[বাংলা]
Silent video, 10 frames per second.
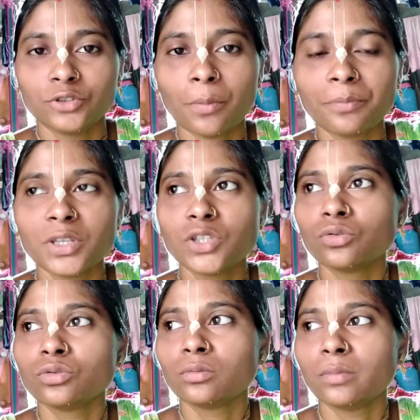সব
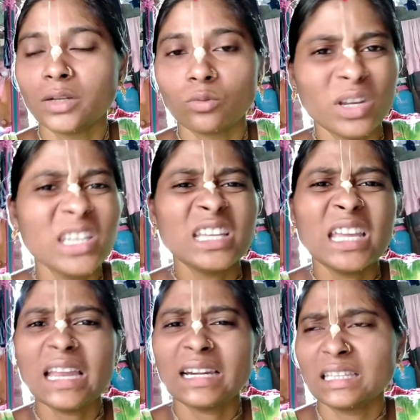কিছু মানে ওই
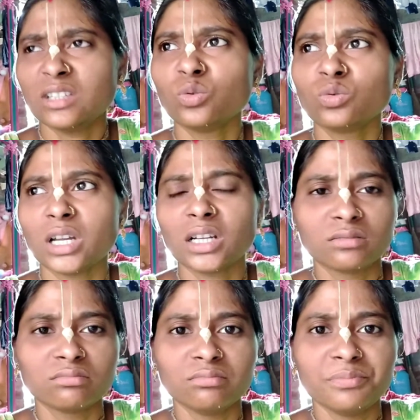নিয়েই আর কি টুকটাক
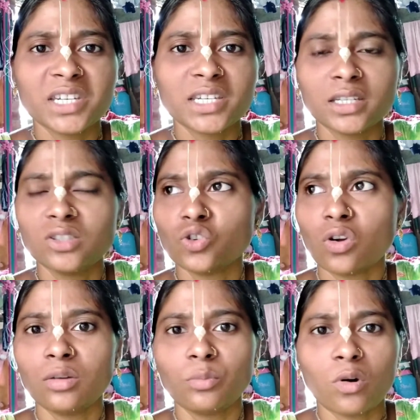বৃষ্টির
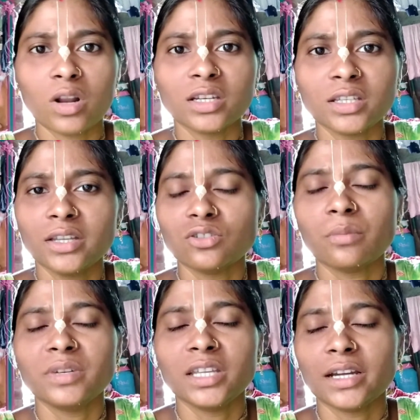জল পড়া নিয়ে
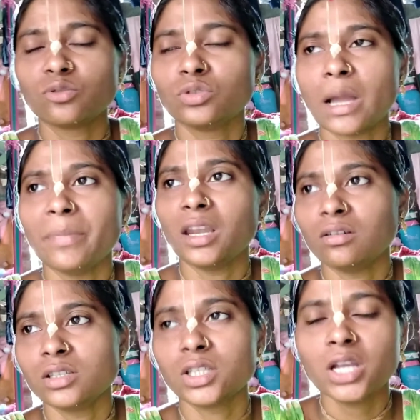এইসব নিয়ে একটু ঝামেলা
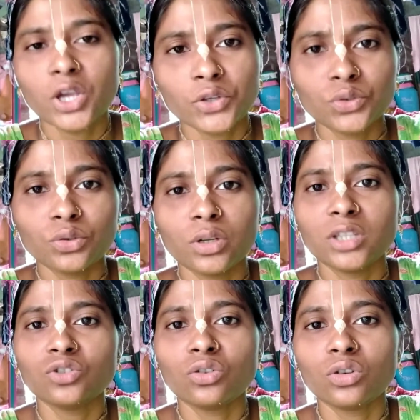হয়েছে সো
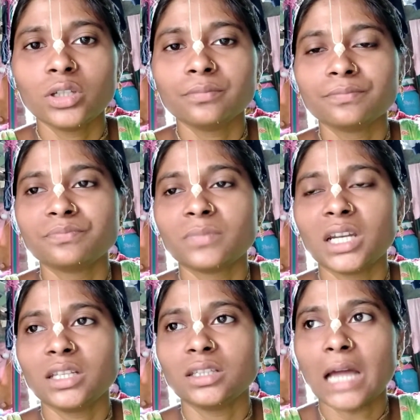এর জন্যই
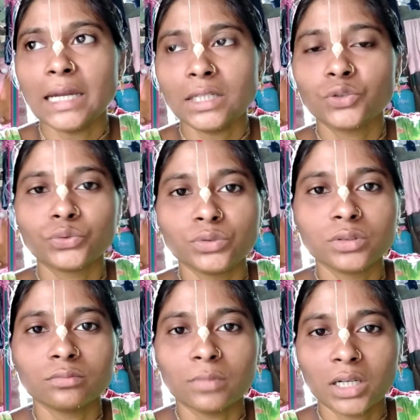মানে দাঁড়িয়ে শুন
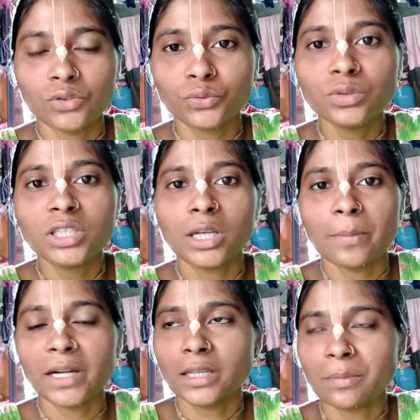মানে
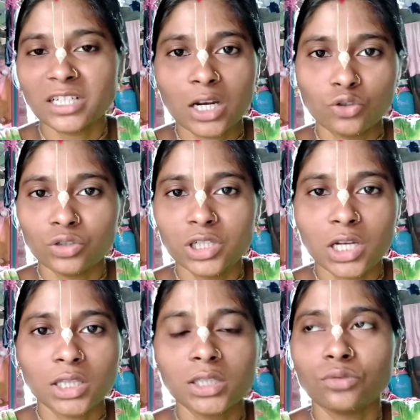শুনছিলাম আর কি আমার শাশুড়ির
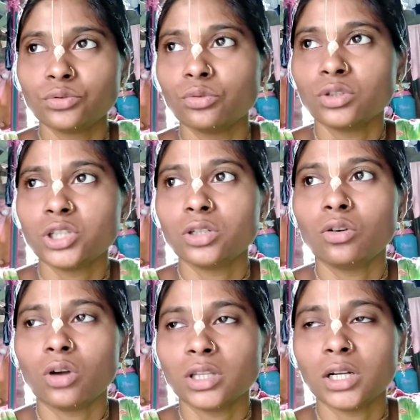সাথে যেহেতু হচ্ছিল
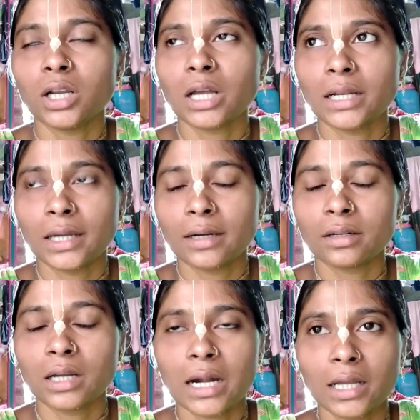কথাটা কাটা
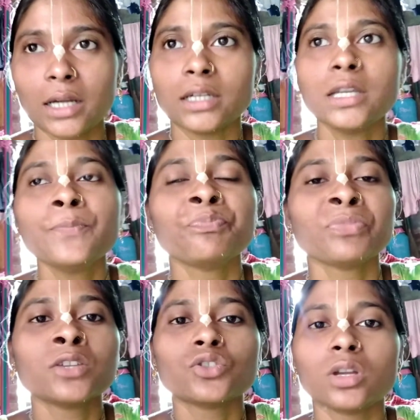কাটাকাটি
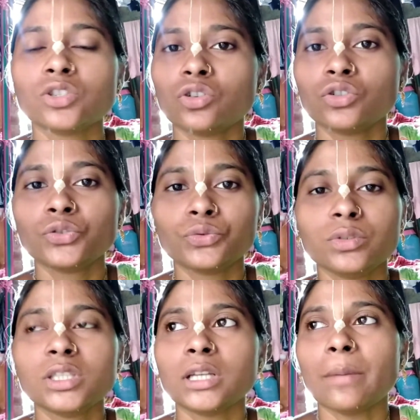সো এর জন্য
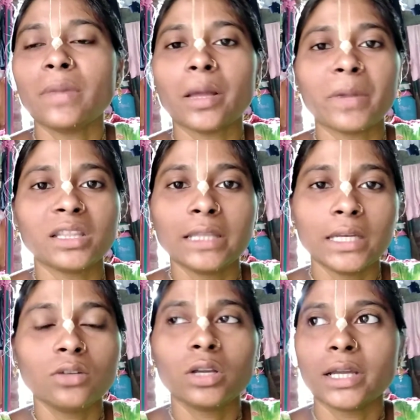শুনছিলাম আমার
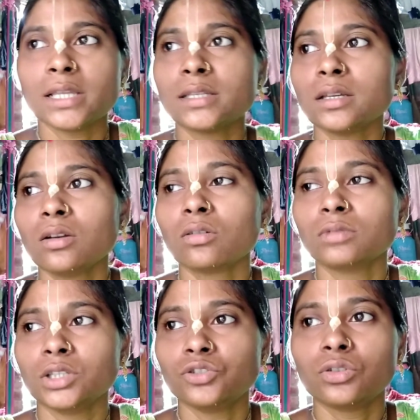দেরি হয়ে গেছে
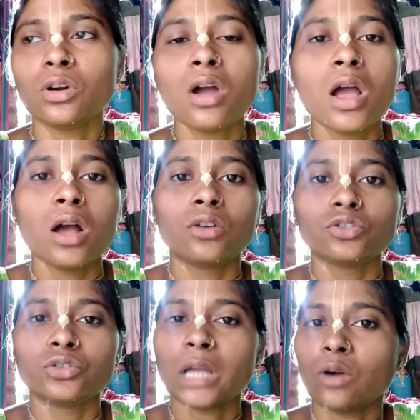এর জন্য ওই
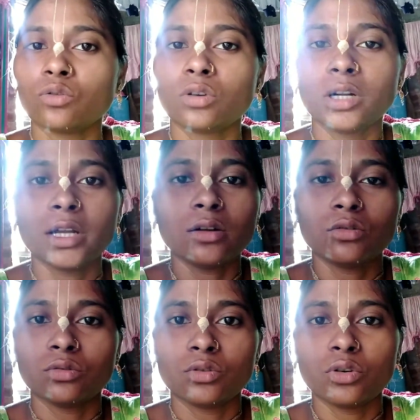জন্য ঠাকুরঘরটা
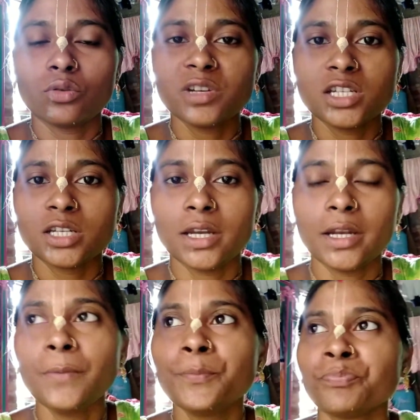কোনো রকমের
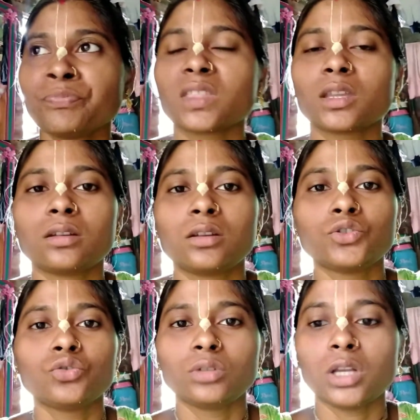সেরে
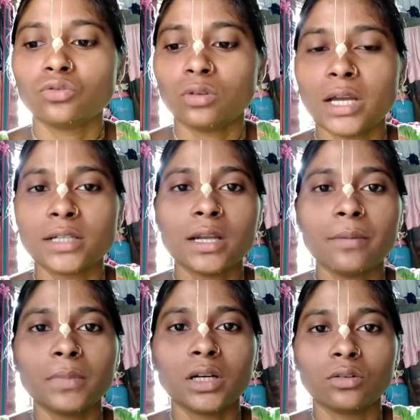সোজা চলে
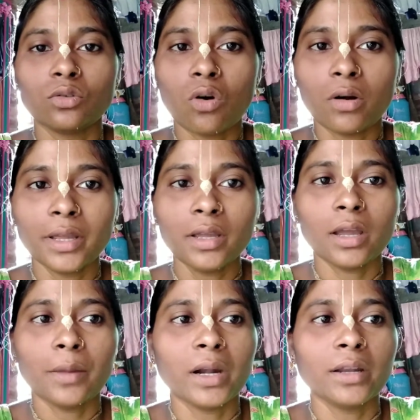আসলাম ঘরে
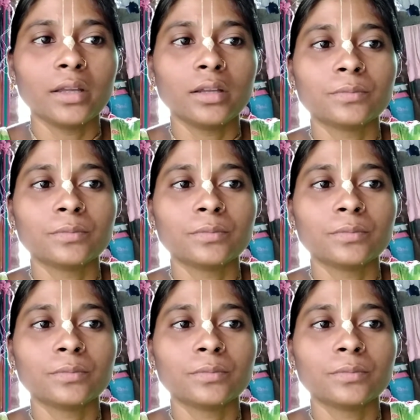এবারে